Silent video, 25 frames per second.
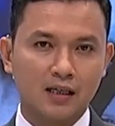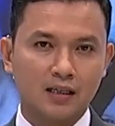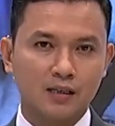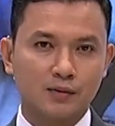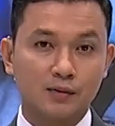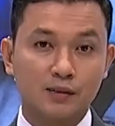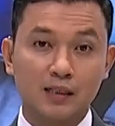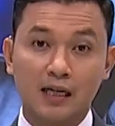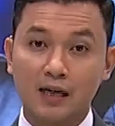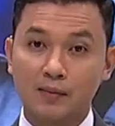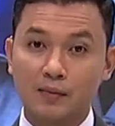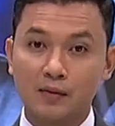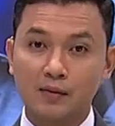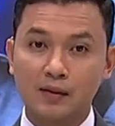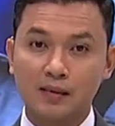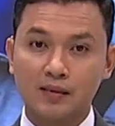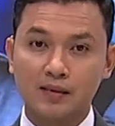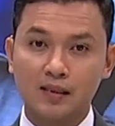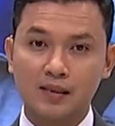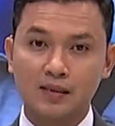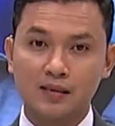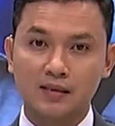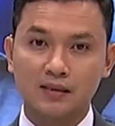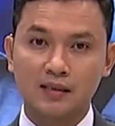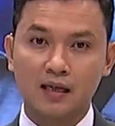Sementara
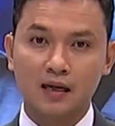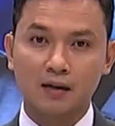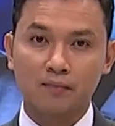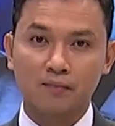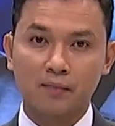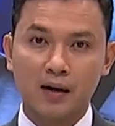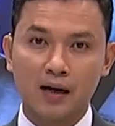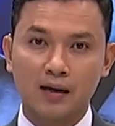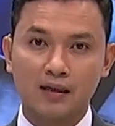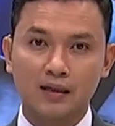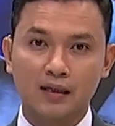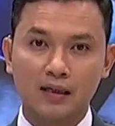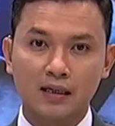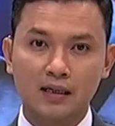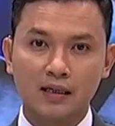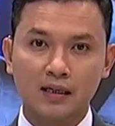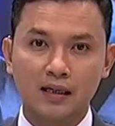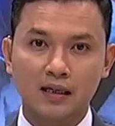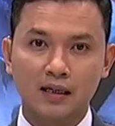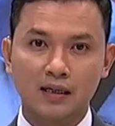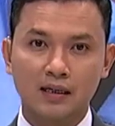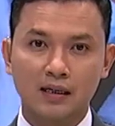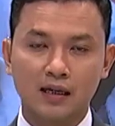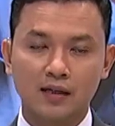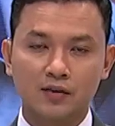pemirsa sejak pagi
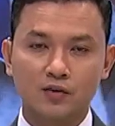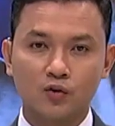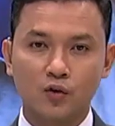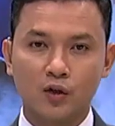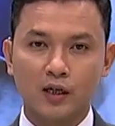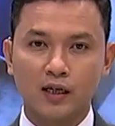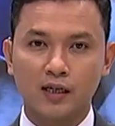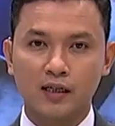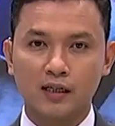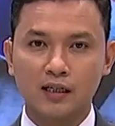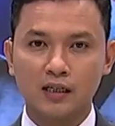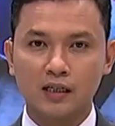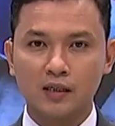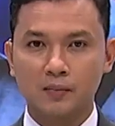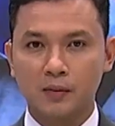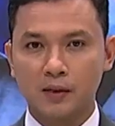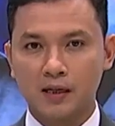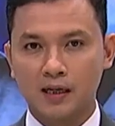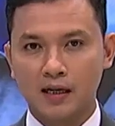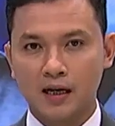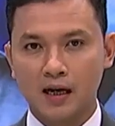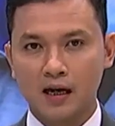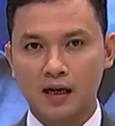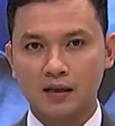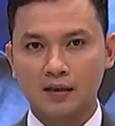hingga sore ini
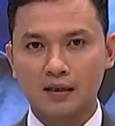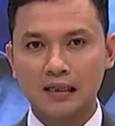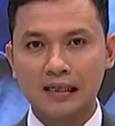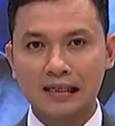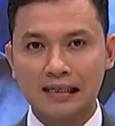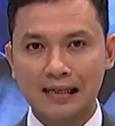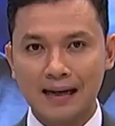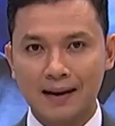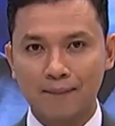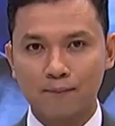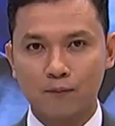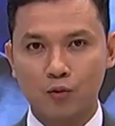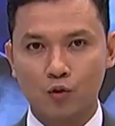diperkirakan 30